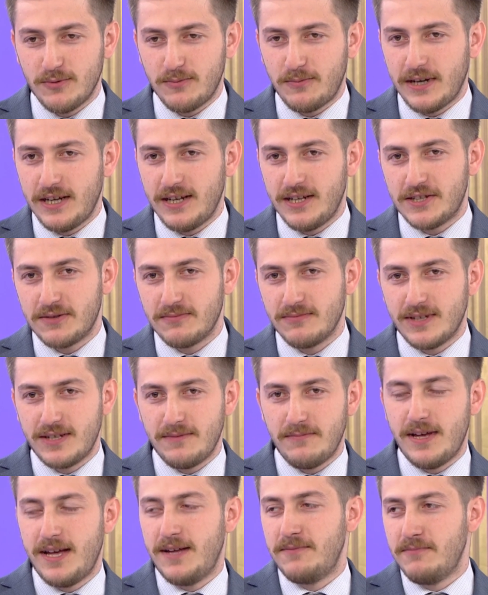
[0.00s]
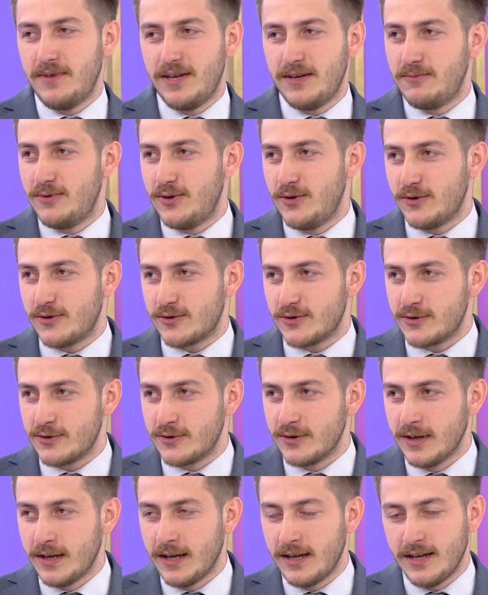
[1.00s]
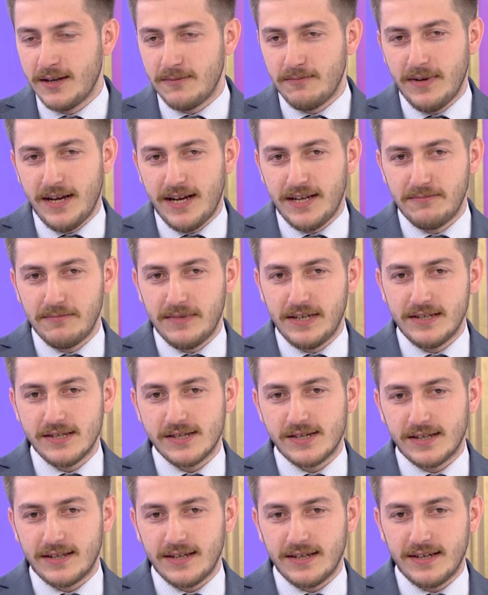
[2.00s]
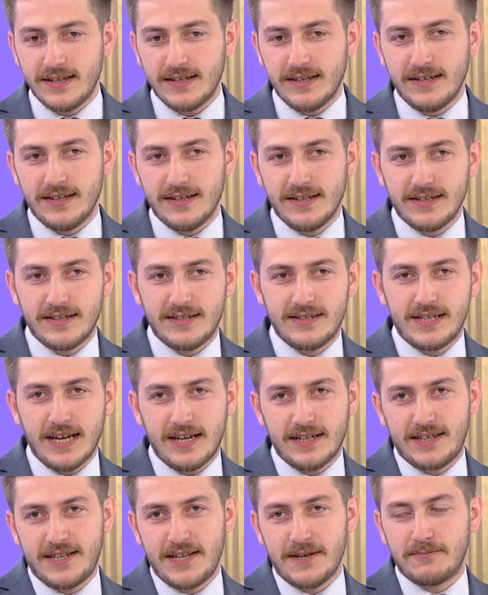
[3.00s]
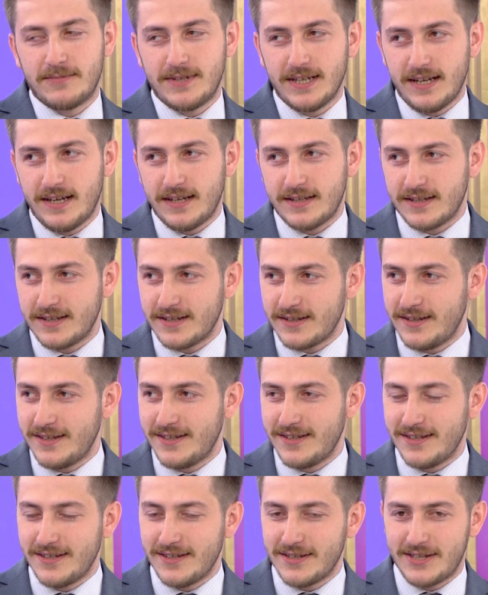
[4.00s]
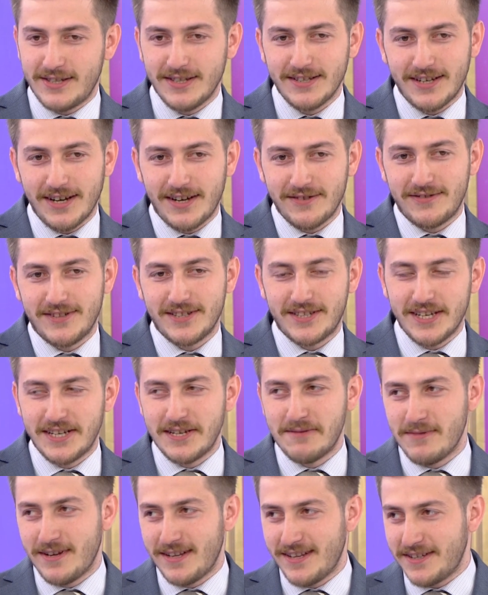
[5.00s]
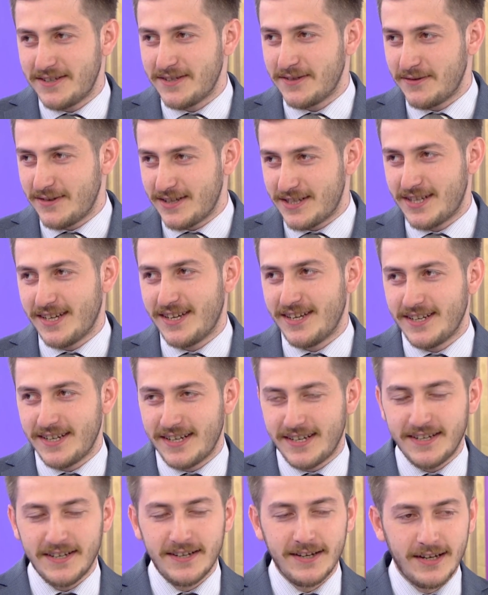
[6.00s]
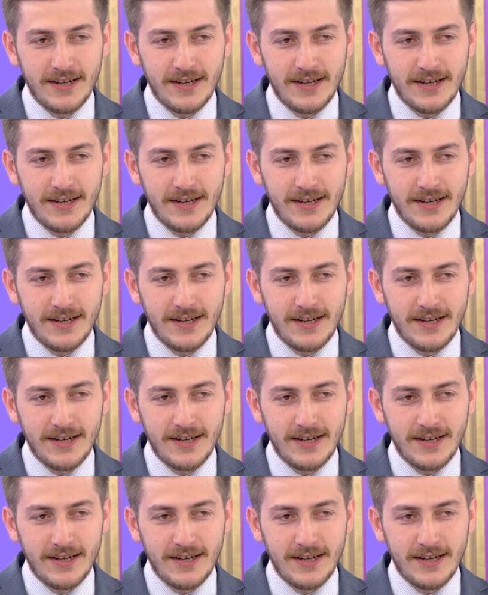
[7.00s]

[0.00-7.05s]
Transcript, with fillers: Bu paylaşımları beğenmeyebiliyoruz. Hı hı. Beğenmeyince de e, sert tepkiler, e, sinkaflı kelimeler vesaire.